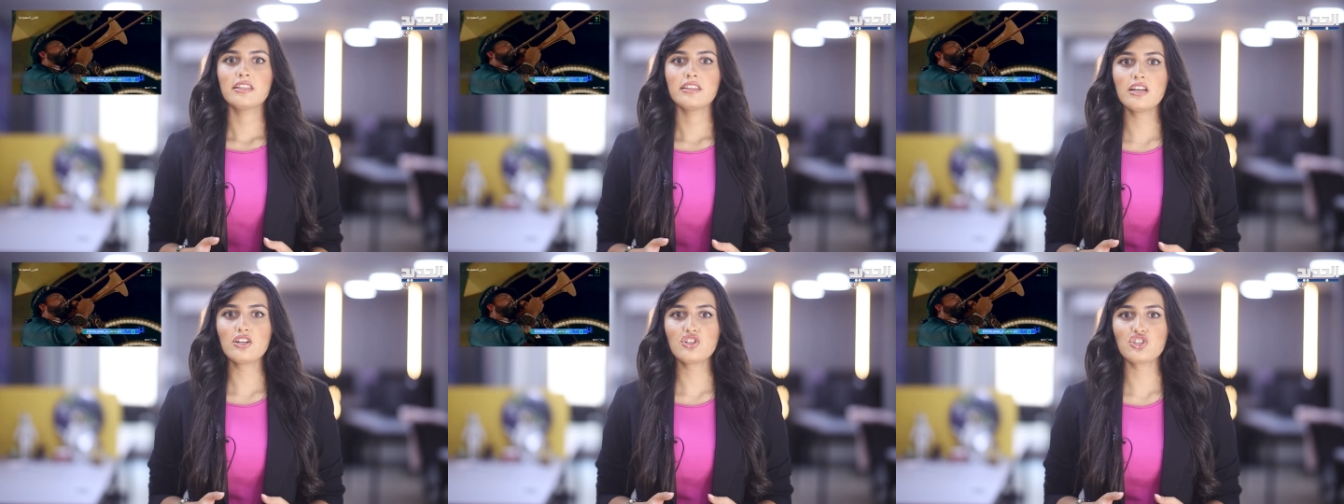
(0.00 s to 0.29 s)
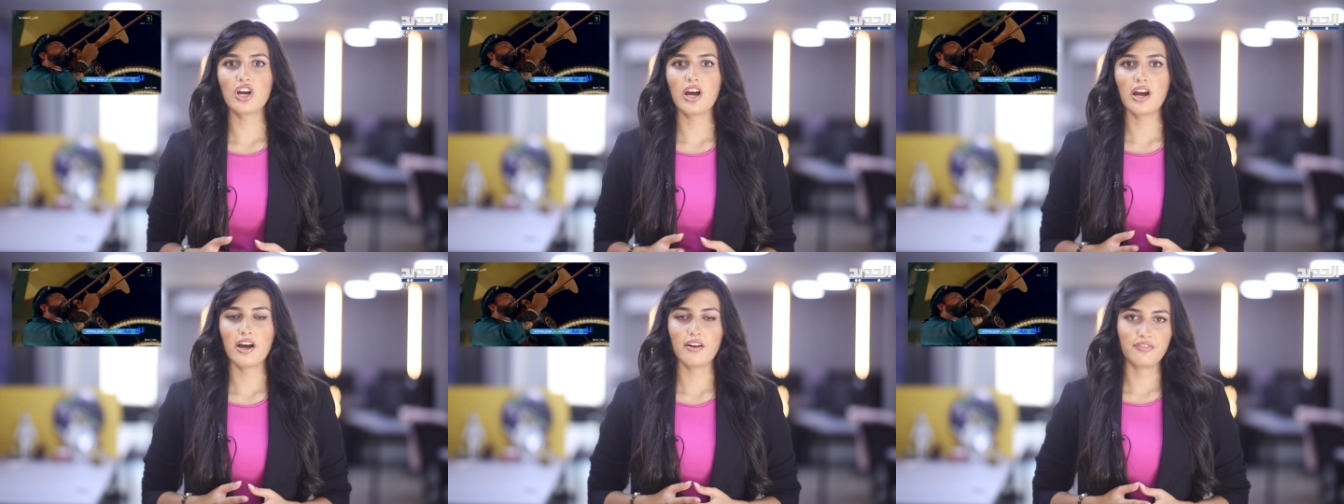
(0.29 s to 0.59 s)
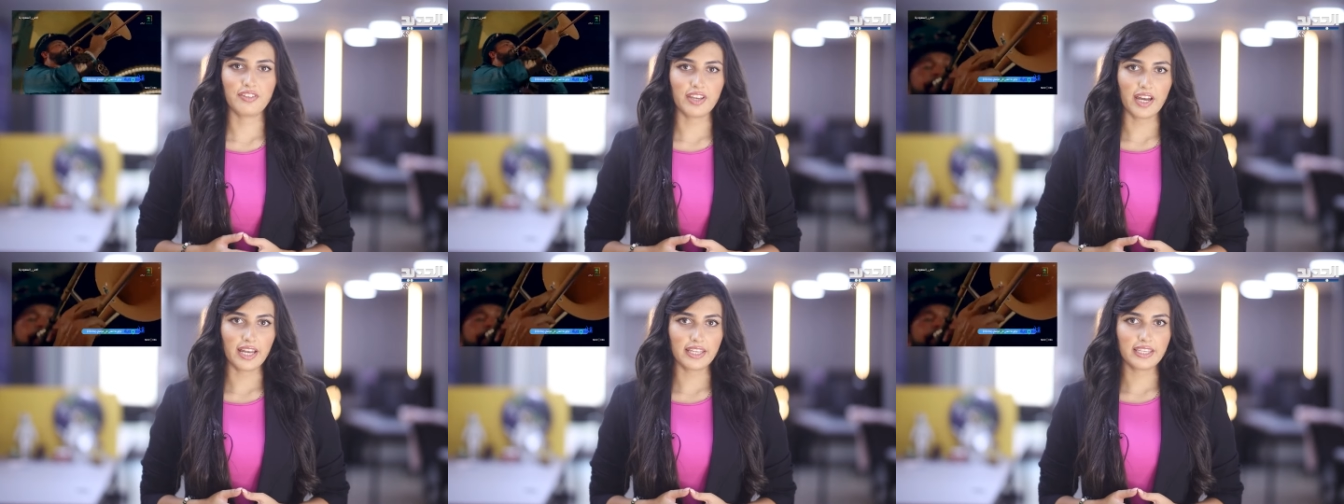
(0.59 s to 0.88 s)
نجح
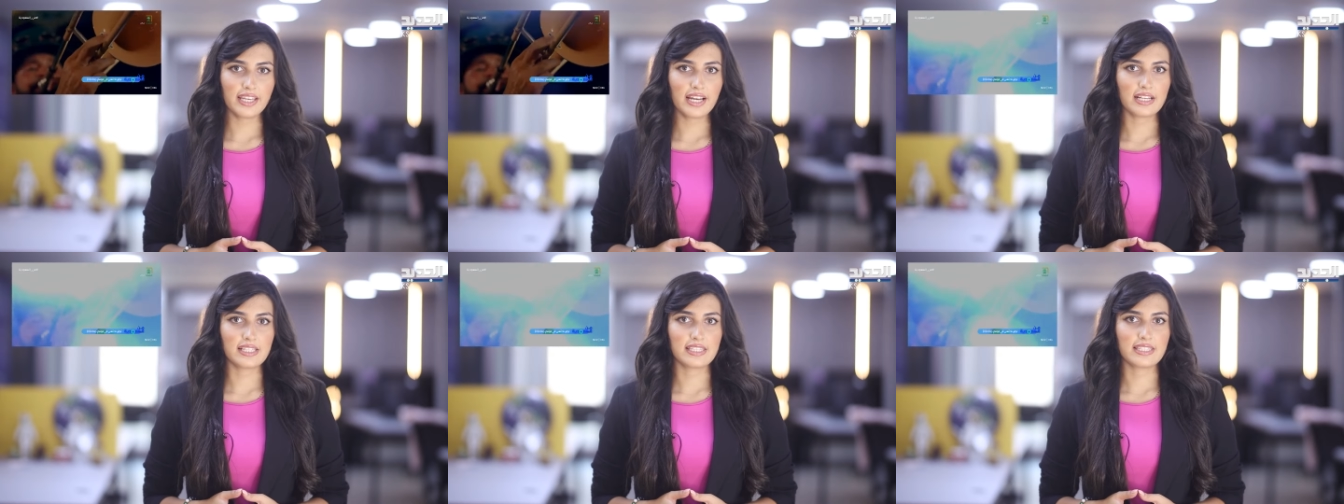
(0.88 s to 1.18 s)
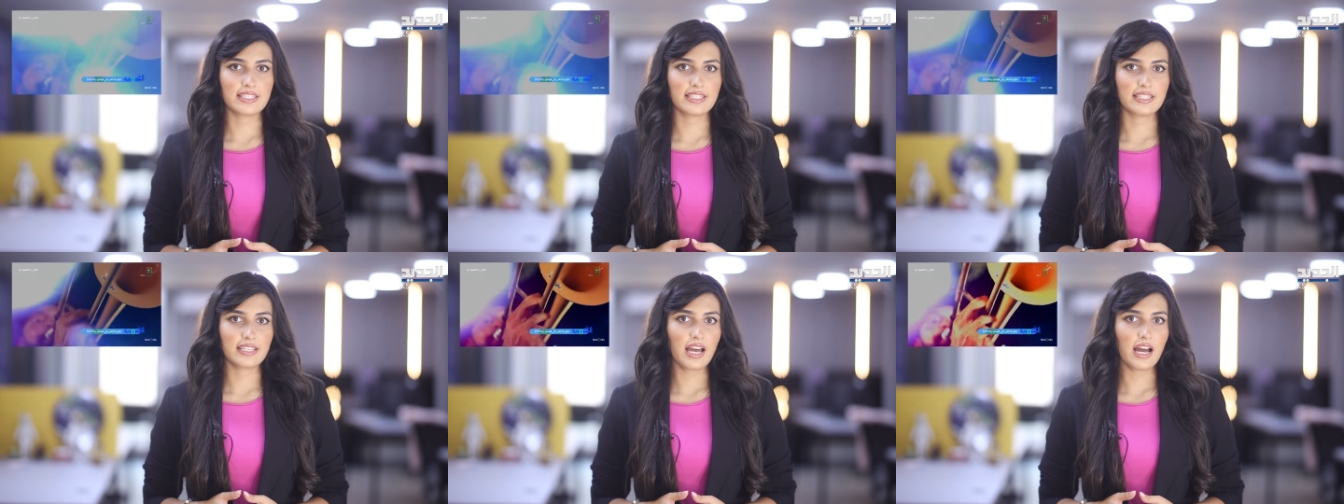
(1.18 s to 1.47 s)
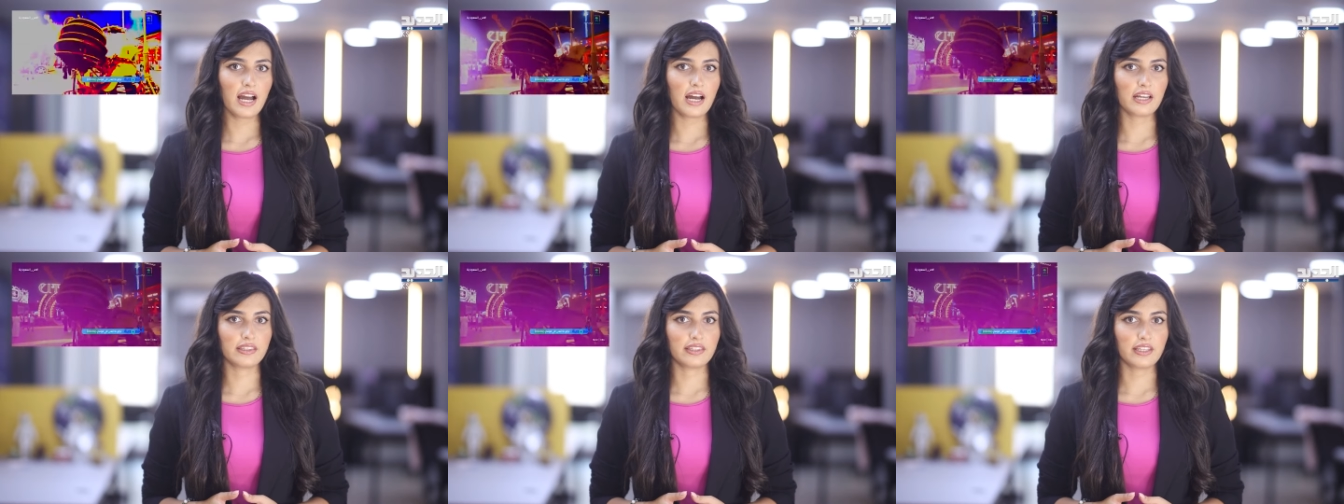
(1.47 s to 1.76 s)
في إحياء
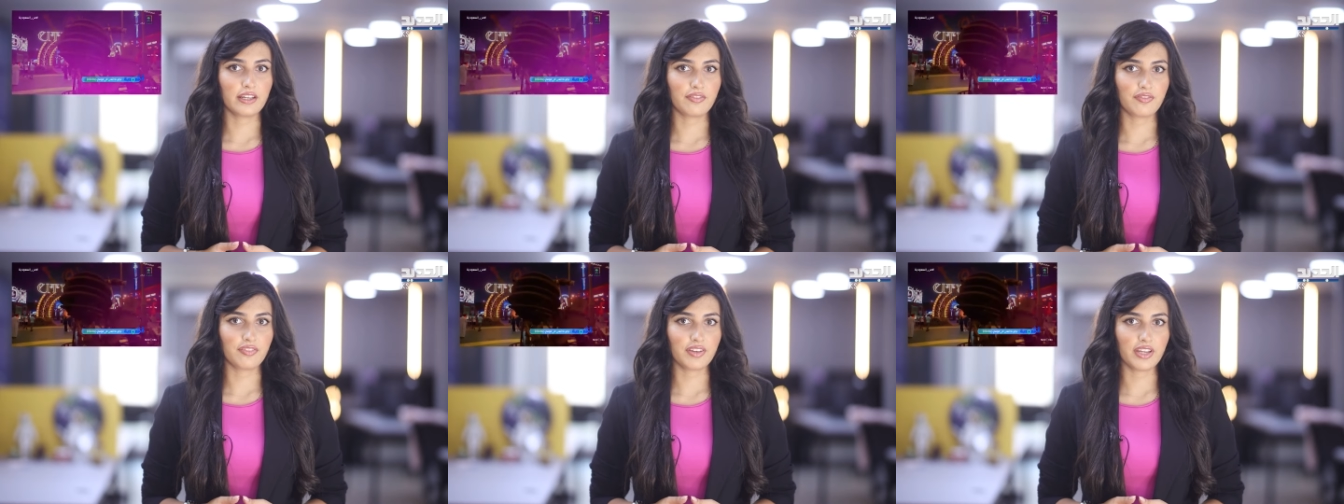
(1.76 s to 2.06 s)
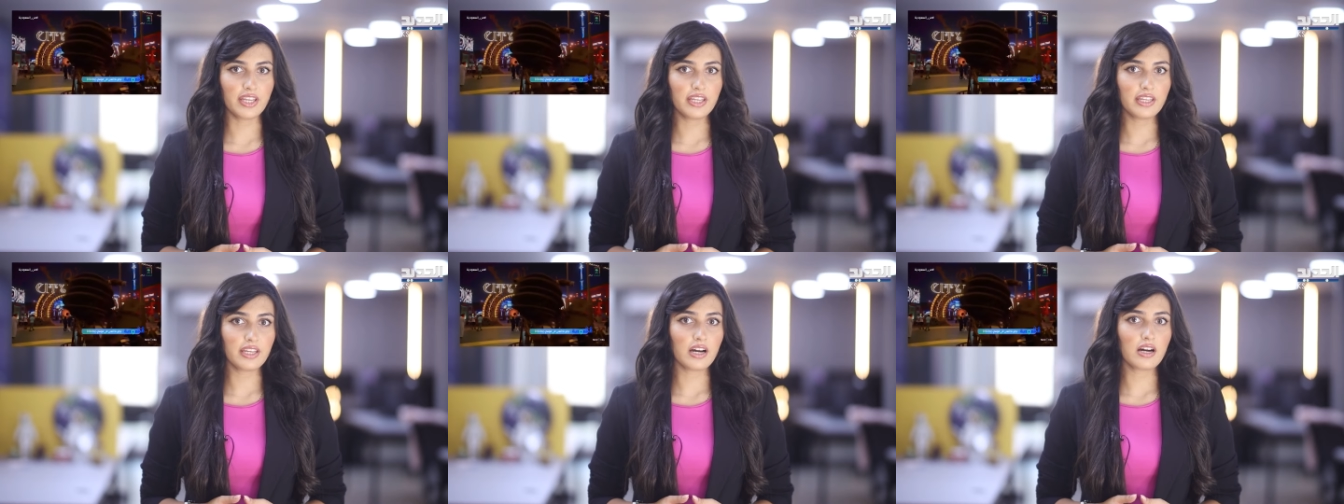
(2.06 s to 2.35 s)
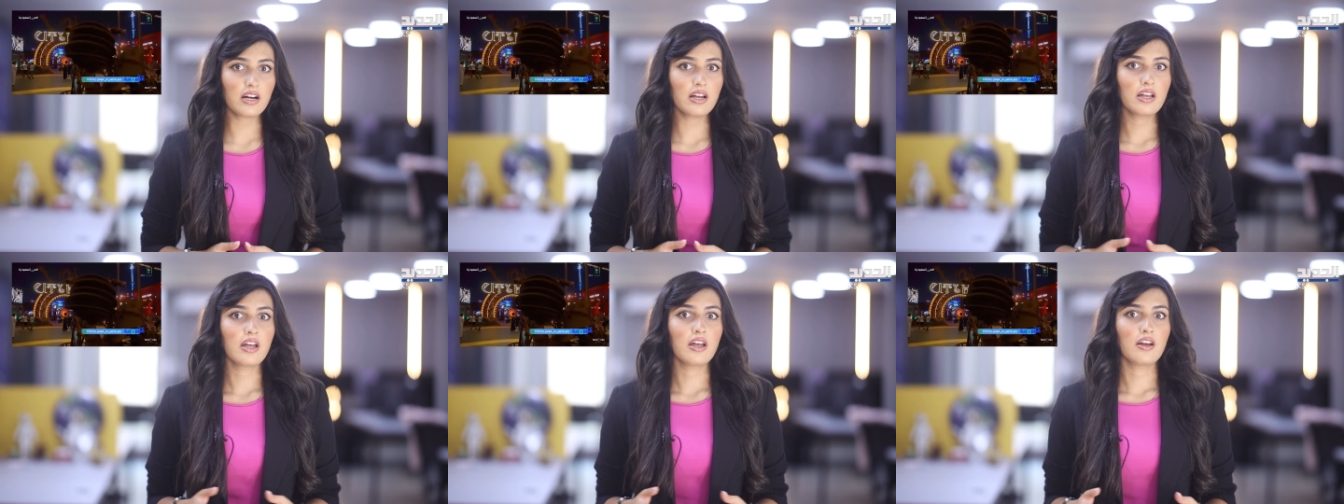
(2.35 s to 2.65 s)
السياحة
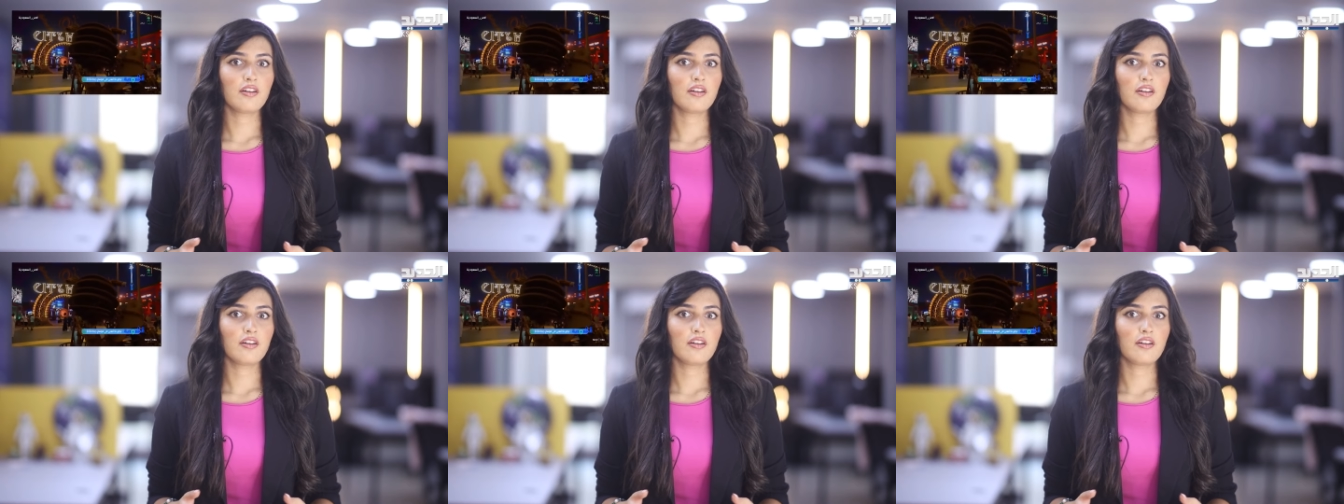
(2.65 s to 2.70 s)
الترفيهية